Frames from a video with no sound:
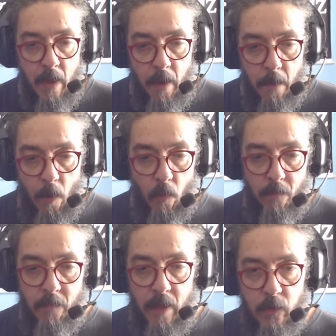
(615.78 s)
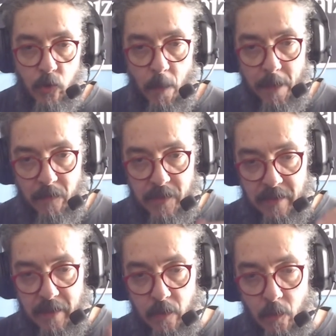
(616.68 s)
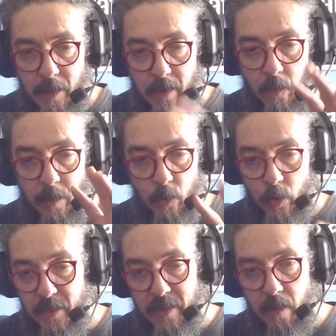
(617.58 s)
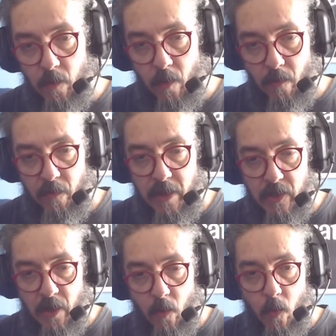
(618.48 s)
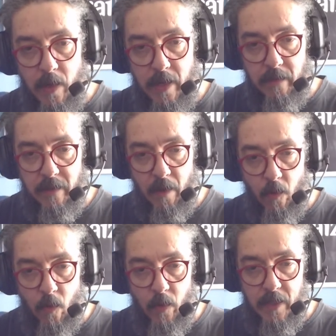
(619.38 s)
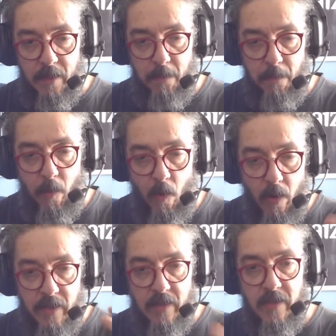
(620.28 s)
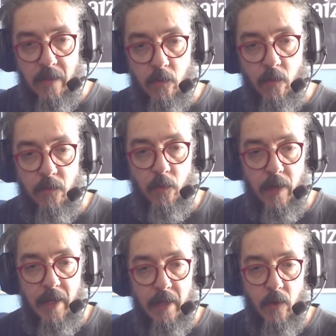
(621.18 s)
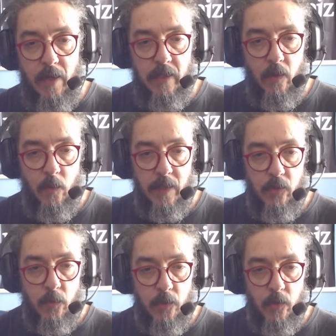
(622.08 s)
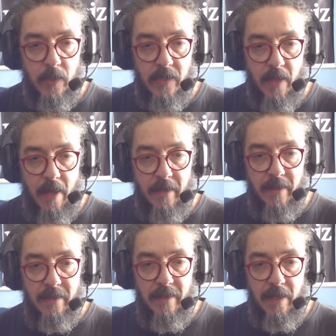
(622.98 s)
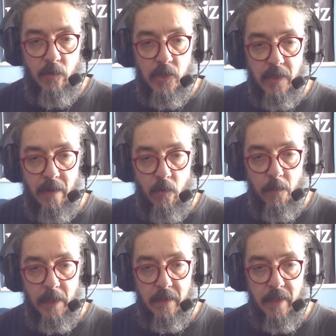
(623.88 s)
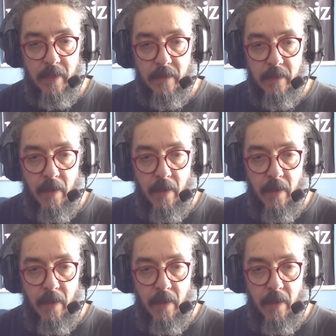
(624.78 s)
Bom, só para você ter uma, uma noção, Veja quanta coisa pode ser configurada. Olha aqui uma das opções que não está comentada: